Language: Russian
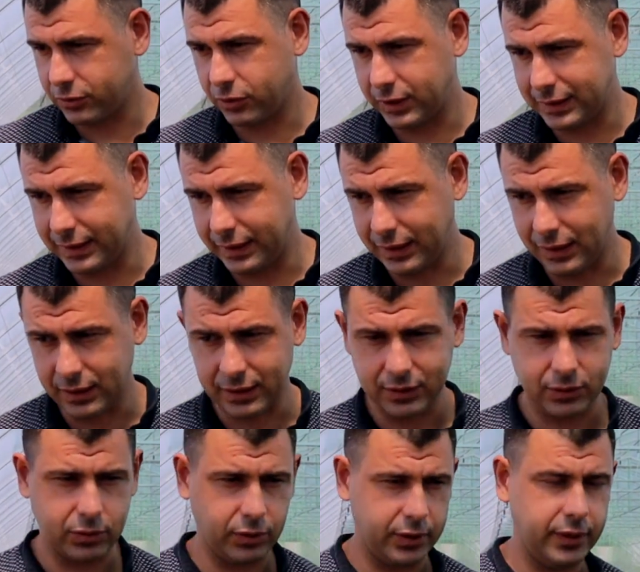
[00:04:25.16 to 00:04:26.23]
которая стояла,
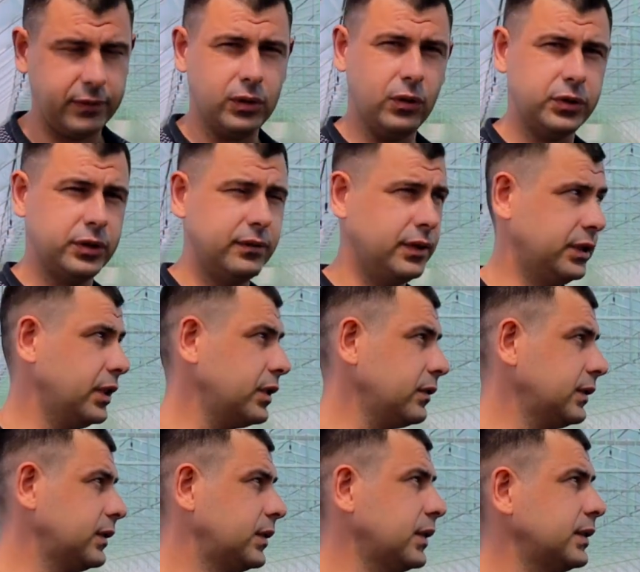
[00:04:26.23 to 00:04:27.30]
конструктив должен
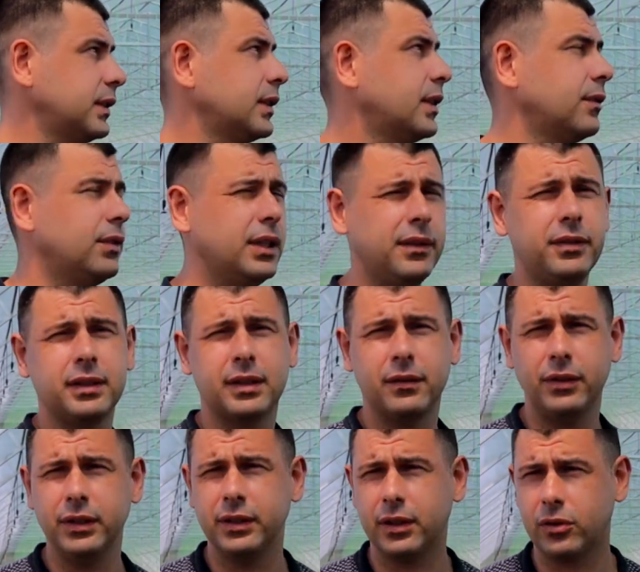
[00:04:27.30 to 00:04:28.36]
выдерживать все снеговые и
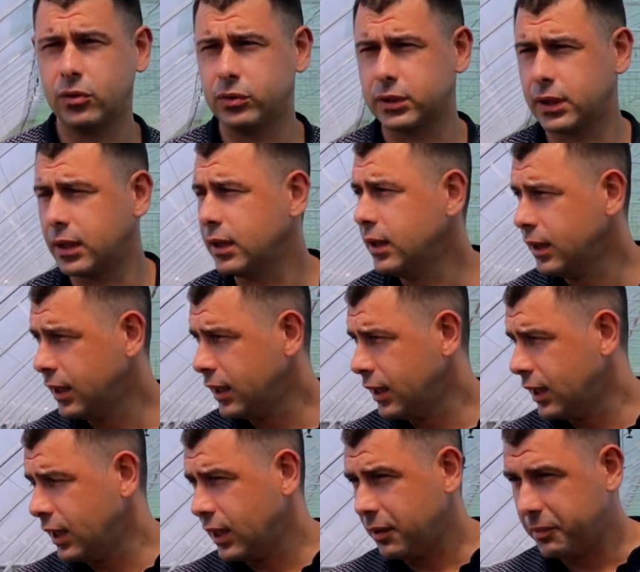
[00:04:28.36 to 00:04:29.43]
ветровые нагрузки.
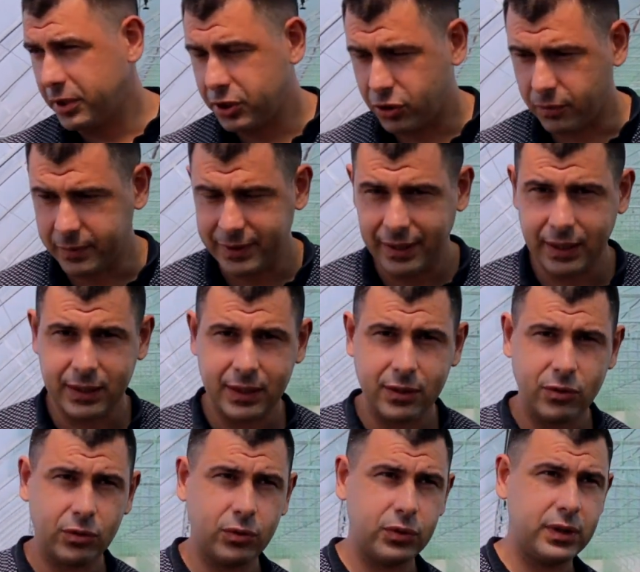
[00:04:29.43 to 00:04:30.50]
Причем здесь
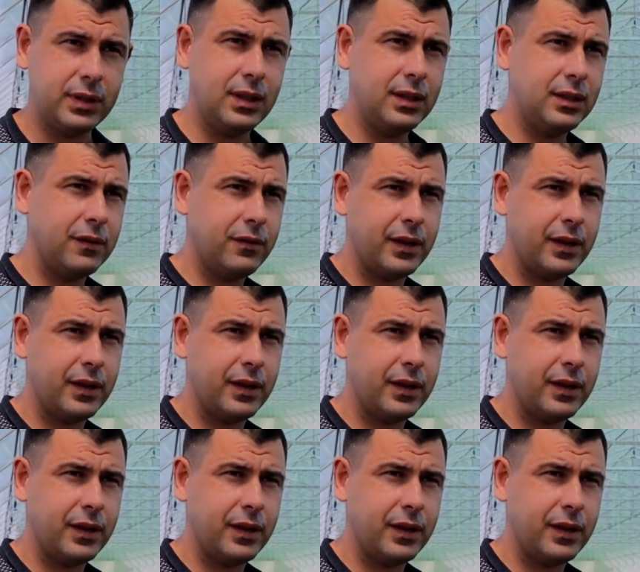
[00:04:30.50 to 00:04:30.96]
идет усиленный